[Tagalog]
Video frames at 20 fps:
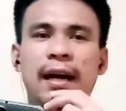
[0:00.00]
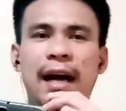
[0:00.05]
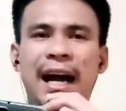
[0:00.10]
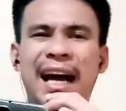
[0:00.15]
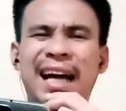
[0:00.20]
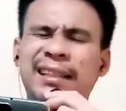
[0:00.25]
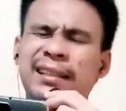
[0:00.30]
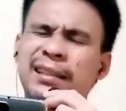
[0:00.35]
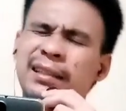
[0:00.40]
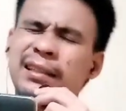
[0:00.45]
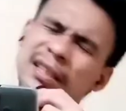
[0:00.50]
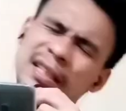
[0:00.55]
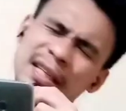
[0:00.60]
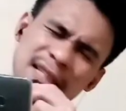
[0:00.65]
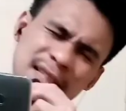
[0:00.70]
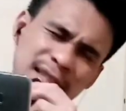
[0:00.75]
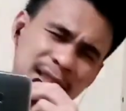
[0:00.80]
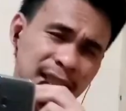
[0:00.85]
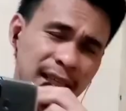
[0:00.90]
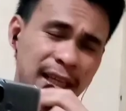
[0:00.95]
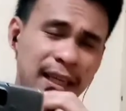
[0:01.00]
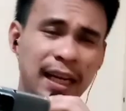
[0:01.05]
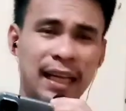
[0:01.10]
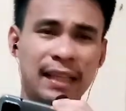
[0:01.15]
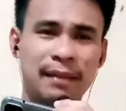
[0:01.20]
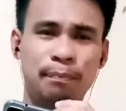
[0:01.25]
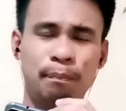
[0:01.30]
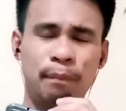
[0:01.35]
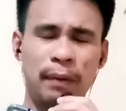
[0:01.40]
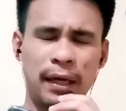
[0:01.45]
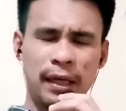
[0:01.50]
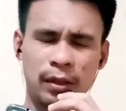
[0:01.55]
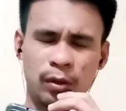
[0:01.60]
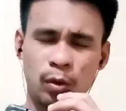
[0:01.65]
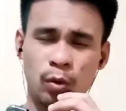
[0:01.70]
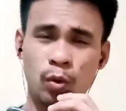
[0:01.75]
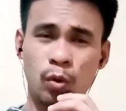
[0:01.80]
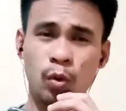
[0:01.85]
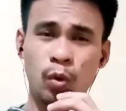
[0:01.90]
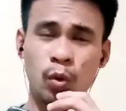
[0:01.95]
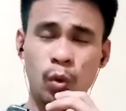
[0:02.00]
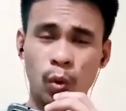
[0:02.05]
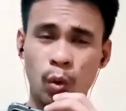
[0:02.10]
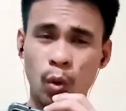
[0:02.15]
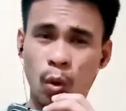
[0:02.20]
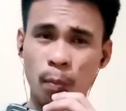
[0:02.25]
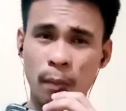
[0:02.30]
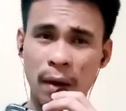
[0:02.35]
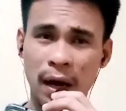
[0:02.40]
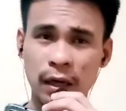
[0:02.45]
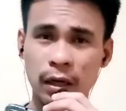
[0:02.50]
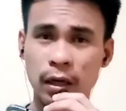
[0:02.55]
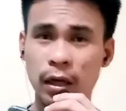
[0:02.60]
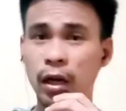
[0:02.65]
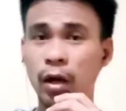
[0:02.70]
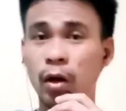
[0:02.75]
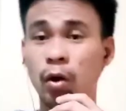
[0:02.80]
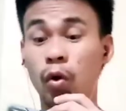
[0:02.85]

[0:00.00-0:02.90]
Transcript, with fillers: at sisikat pa itong kumag